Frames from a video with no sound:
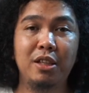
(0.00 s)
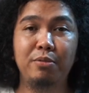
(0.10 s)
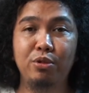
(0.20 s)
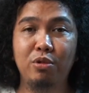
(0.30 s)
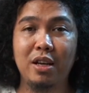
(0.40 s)

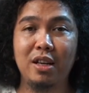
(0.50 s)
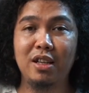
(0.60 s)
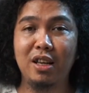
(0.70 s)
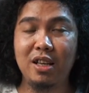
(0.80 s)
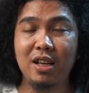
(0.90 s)
tetap untuk kanan
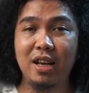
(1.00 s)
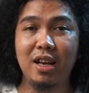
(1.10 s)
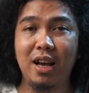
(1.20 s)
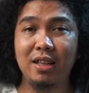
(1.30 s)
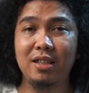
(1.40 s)
kirinya nggak
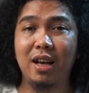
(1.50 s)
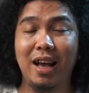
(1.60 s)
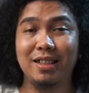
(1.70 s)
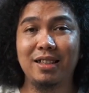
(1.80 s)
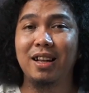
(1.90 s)
yang khasnya
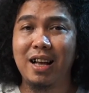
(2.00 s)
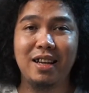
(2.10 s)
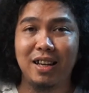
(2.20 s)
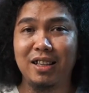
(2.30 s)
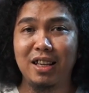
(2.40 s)
asal
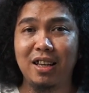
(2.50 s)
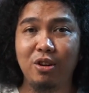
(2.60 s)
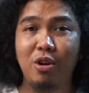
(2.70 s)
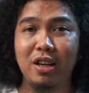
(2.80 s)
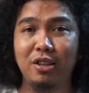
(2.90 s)
kanan kiri
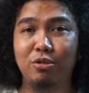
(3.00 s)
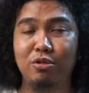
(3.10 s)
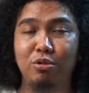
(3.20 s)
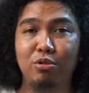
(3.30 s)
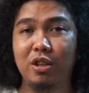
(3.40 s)
doang gitu.
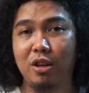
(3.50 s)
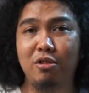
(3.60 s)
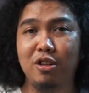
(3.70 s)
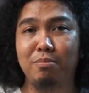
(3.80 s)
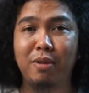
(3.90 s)
Untuk serong
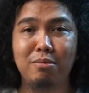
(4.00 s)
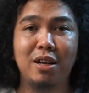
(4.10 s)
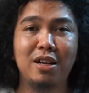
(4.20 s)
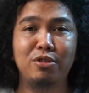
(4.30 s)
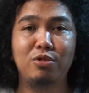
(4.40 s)
ke depan
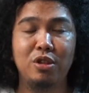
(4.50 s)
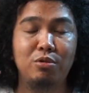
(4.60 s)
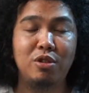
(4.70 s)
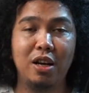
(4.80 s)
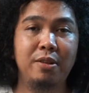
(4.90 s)
belakang juga
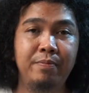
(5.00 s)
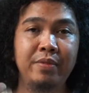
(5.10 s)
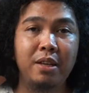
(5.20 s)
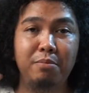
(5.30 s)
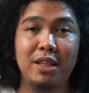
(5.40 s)
itu udah
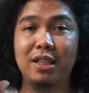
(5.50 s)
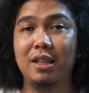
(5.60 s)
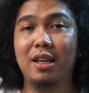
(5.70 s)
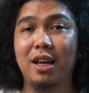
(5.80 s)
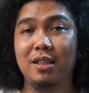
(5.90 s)

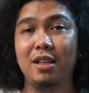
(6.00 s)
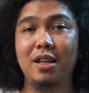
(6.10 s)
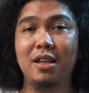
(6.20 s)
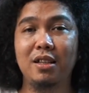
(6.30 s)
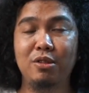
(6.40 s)
bisa kerasa
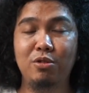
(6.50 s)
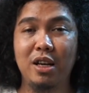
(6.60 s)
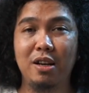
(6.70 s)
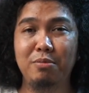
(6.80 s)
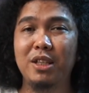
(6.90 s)
dan
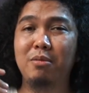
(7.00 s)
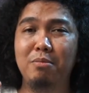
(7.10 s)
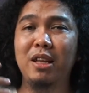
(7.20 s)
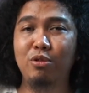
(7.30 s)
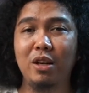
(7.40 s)
udah bisa
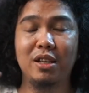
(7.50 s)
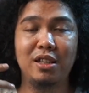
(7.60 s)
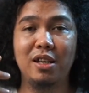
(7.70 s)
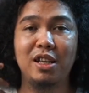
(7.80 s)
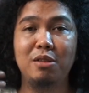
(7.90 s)
membantu lah
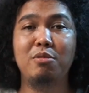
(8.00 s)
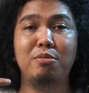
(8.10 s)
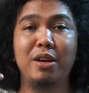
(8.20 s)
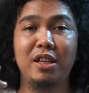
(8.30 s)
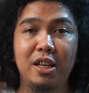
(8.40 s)
ketika lagi
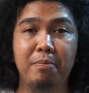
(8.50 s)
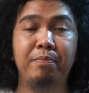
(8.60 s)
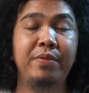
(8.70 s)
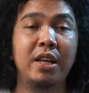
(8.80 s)
bermain game.